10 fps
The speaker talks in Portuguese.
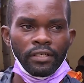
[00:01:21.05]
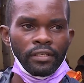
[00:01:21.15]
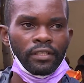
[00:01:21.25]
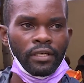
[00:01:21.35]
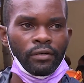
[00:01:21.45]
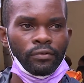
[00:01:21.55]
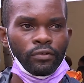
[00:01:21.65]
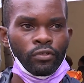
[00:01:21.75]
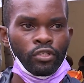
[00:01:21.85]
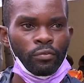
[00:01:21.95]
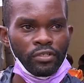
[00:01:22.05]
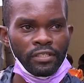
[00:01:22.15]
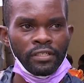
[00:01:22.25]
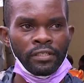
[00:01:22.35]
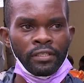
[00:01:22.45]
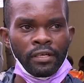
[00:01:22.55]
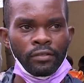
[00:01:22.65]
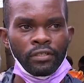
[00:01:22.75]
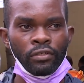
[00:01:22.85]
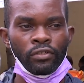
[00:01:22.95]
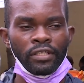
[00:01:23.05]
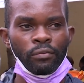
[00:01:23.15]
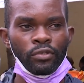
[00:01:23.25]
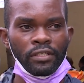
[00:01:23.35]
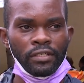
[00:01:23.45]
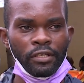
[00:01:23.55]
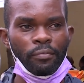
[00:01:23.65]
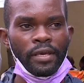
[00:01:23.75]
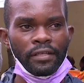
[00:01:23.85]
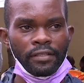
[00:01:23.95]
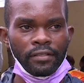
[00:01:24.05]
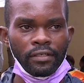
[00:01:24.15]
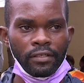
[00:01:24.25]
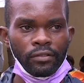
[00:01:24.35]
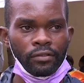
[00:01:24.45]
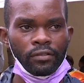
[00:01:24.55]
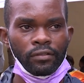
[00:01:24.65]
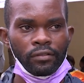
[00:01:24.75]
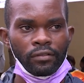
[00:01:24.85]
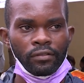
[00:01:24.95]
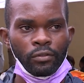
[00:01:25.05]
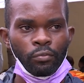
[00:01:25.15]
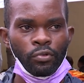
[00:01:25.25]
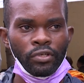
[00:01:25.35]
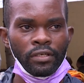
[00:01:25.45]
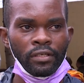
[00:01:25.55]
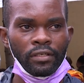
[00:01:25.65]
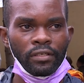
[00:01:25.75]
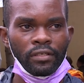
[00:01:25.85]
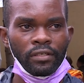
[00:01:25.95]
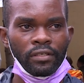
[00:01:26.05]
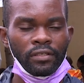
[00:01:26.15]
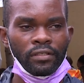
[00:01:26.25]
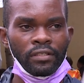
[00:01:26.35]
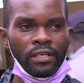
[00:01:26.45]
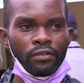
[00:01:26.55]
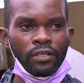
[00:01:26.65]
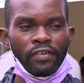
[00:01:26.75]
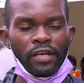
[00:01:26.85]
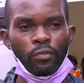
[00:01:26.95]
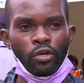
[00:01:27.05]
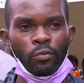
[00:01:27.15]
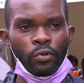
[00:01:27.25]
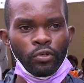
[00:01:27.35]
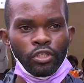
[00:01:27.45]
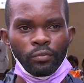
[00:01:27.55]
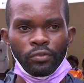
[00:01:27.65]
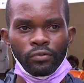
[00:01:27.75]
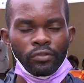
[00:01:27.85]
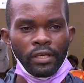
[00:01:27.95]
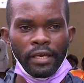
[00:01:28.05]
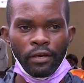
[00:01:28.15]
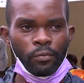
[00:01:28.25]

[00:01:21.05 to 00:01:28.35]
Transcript: então, nós somos necessitados. Nós temos que ser bem atendidos, porque se não tiver amor ao próximo, é